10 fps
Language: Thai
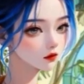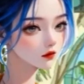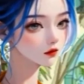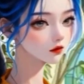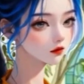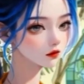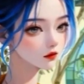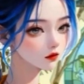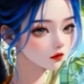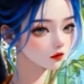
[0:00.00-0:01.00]
แต่ลำวัดปล
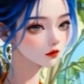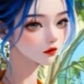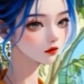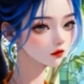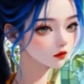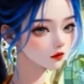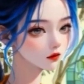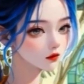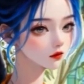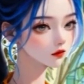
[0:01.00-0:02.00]
วกที่อยู่ในที่ไหน
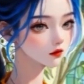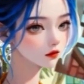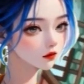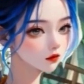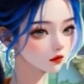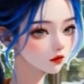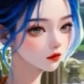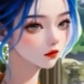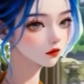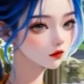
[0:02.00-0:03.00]
หาได้มี
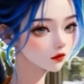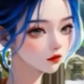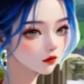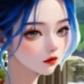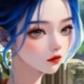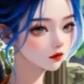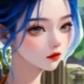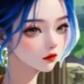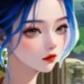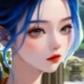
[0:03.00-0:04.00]
ผู้ที่มีท่าทา
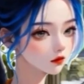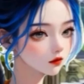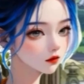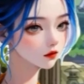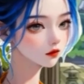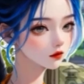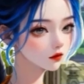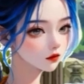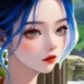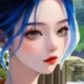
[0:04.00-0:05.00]
งเช่นนั้นไหม
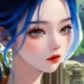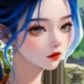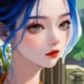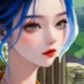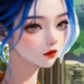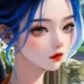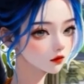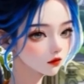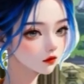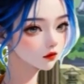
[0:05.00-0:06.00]
จริง
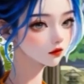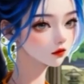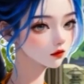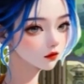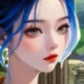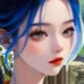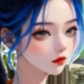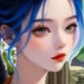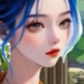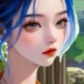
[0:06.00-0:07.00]
สิ หรือว่ายอ
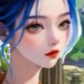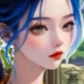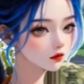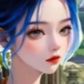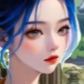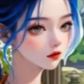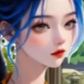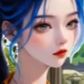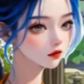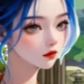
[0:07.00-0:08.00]
ดฝีมือที่ไร้เทียม
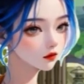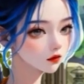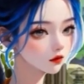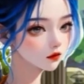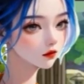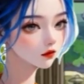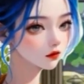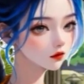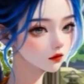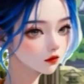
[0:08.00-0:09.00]
ทานท่านนั้นกำลั
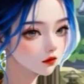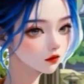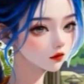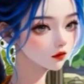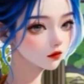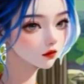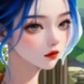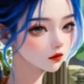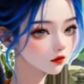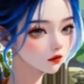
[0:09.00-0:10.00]
งรอบสังเกตทุก
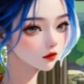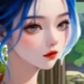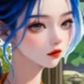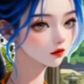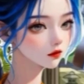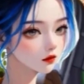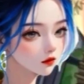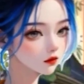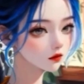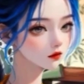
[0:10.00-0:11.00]
สิ่งที่เกิดขึ้นที่
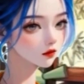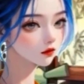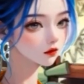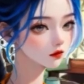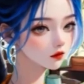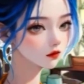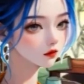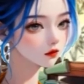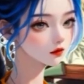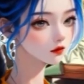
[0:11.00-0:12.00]
นี่อยู่
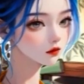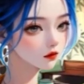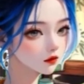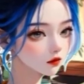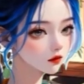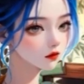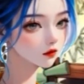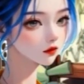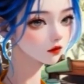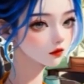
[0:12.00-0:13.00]
แต่ไม่น่าจะเป็นไป
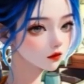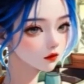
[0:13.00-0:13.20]
ได้